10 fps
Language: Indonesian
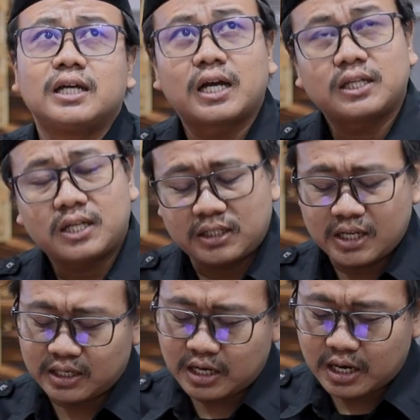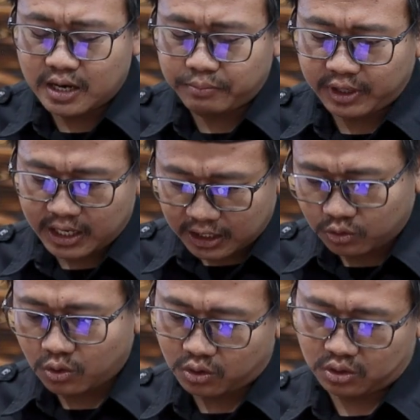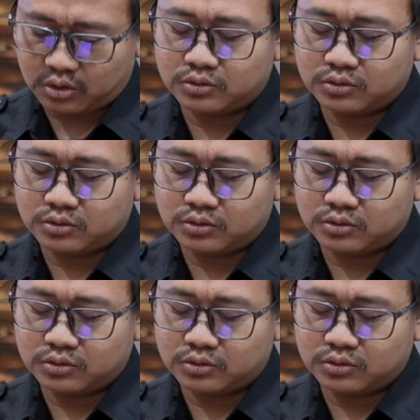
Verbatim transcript: katanya dia ada predator, hmm.